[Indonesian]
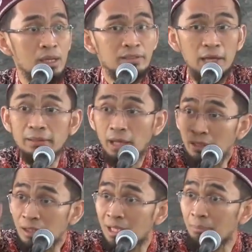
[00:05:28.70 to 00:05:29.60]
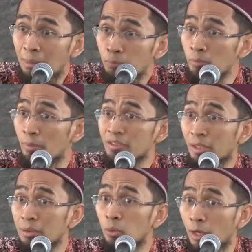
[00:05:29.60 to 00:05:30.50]
Saat Anda tak mampu
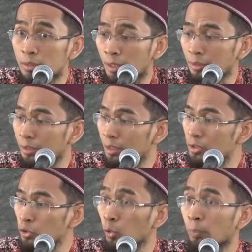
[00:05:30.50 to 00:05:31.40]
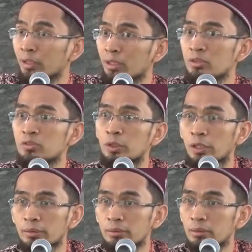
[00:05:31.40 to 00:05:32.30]
membacakan doanya, kata Nabi cukupkan dengan
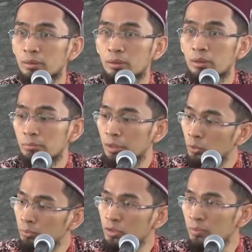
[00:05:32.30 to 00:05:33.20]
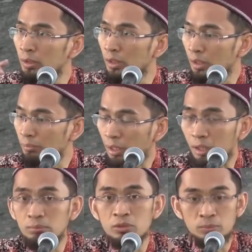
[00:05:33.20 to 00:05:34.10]
bismillah. Minum bismillah,
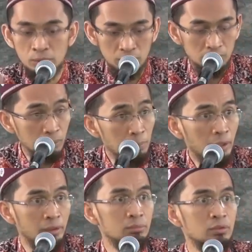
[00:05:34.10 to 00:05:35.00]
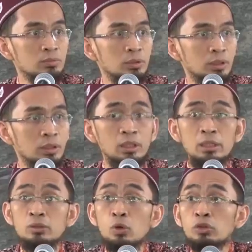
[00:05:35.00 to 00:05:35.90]
makan bismillah, berpakaian
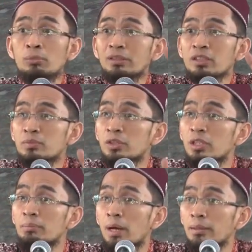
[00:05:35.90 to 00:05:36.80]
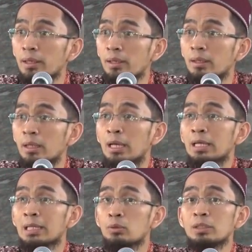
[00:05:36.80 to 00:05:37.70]
bismillah. Itu otomatis jadi ibadah.
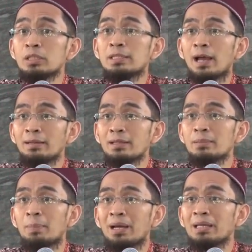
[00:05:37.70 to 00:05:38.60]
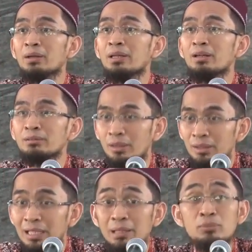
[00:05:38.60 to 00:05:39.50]
Lalu ketika Anda dipanggil oleh Allah
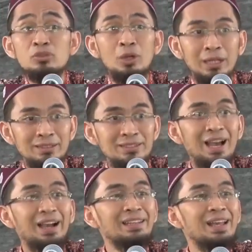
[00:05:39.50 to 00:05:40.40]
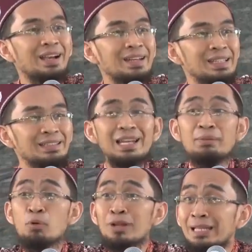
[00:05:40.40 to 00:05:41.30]
dalam sholat, seakan-akan kita
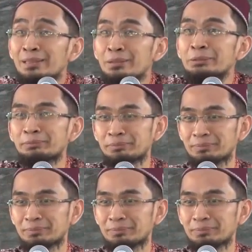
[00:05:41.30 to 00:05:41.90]
laporan tuh.